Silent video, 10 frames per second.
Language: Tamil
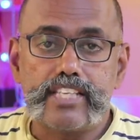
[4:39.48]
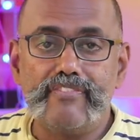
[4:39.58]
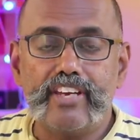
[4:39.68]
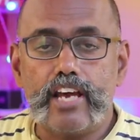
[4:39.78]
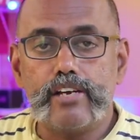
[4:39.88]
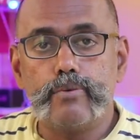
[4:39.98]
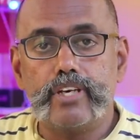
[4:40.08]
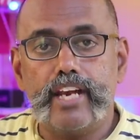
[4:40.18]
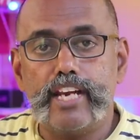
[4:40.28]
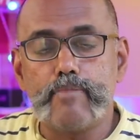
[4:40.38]
செல்ஃபிக்காக
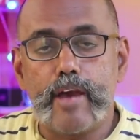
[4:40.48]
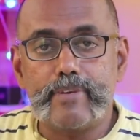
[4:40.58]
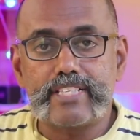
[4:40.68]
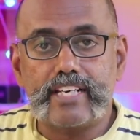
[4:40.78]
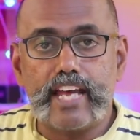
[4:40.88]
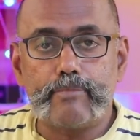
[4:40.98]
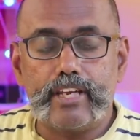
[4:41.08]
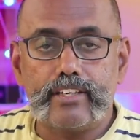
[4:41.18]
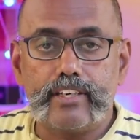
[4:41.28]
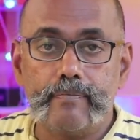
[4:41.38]
ஒரு எயிட் மேக் பிக்சல் கேமரா
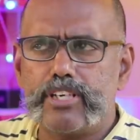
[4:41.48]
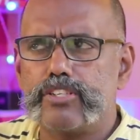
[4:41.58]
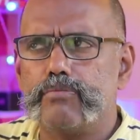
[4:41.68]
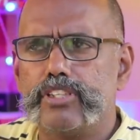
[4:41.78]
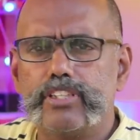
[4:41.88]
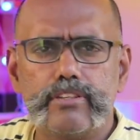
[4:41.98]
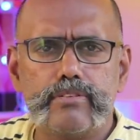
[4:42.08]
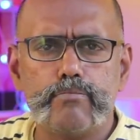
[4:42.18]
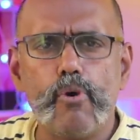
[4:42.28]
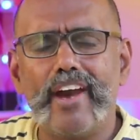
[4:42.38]
இருக்குது மற்றும் ஒரு
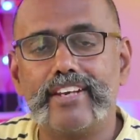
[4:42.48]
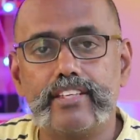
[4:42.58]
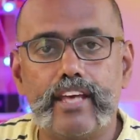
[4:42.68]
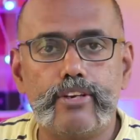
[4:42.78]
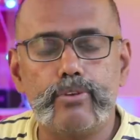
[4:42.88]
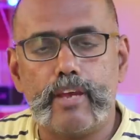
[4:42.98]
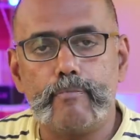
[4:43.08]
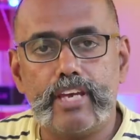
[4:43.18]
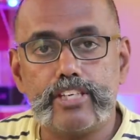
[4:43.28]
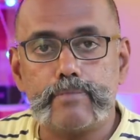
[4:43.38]
மூவாயிரத்தி ஐநூறு
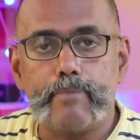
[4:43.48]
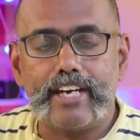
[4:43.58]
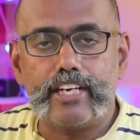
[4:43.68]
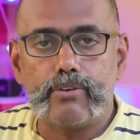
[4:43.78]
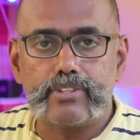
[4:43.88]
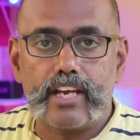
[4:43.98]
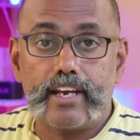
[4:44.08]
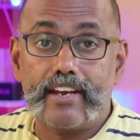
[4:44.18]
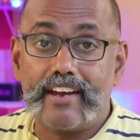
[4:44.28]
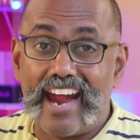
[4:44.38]
எம்ஏஹெச் பேட்டரி
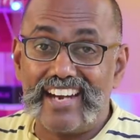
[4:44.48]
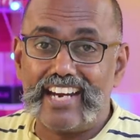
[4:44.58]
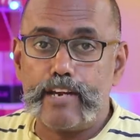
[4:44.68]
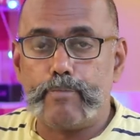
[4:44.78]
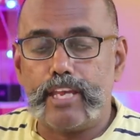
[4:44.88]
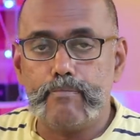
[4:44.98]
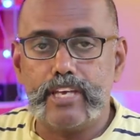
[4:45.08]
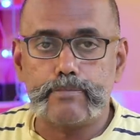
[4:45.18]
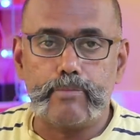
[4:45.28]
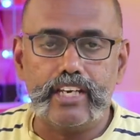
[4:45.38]
கொடுத்துருக்காங்க ஆண்ட்ராய்ட் பை
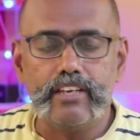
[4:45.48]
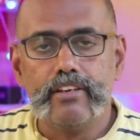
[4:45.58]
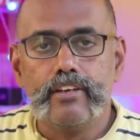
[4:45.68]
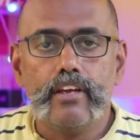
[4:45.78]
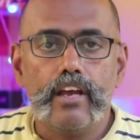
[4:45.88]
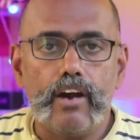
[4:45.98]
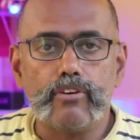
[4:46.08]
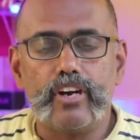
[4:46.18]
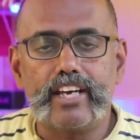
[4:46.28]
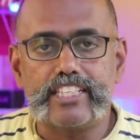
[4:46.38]
பேஸ் பண்ணி
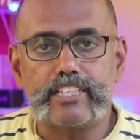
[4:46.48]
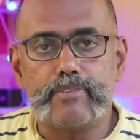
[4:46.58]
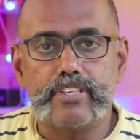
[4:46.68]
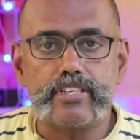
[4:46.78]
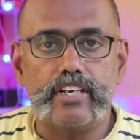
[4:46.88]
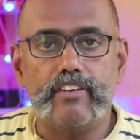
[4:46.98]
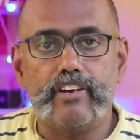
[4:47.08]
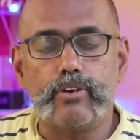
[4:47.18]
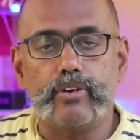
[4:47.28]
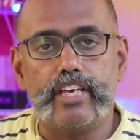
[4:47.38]
அவங்களோட கஸ்டமைசேஷனில்
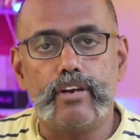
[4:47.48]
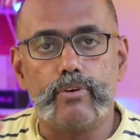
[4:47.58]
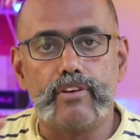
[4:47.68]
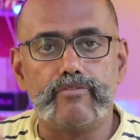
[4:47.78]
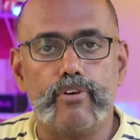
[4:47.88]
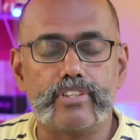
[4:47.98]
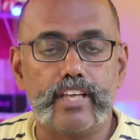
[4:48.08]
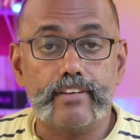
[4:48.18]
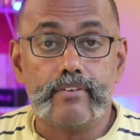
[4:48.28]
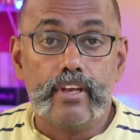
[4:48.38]
வரக்கூடிய ஒரு ஃபோன்
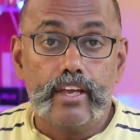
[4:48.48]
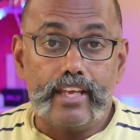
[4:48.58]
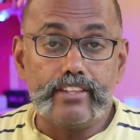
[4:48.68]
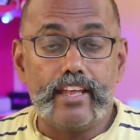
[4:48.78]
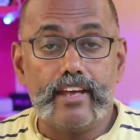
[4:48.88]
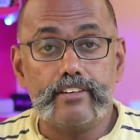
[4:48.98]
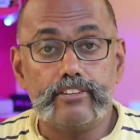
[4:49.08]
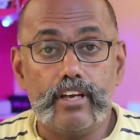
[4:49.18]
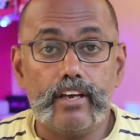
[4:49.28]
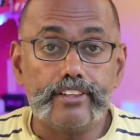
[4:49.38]
தான் இந்த
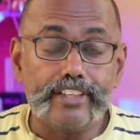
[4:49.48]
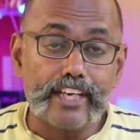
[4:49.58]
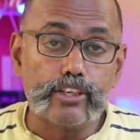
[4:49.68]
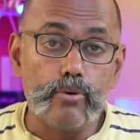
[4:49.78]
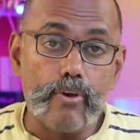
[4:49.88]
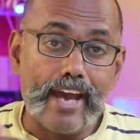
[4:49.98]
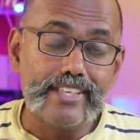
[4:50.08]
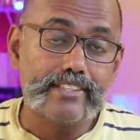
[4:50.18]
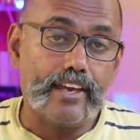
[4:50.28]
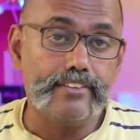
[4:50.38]
டெக்னோ ஐ
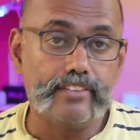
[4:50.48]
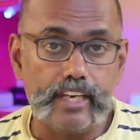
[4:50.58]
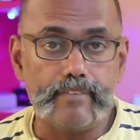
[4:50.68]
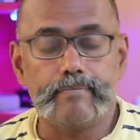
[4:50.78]
ஸ்கை த்ரீ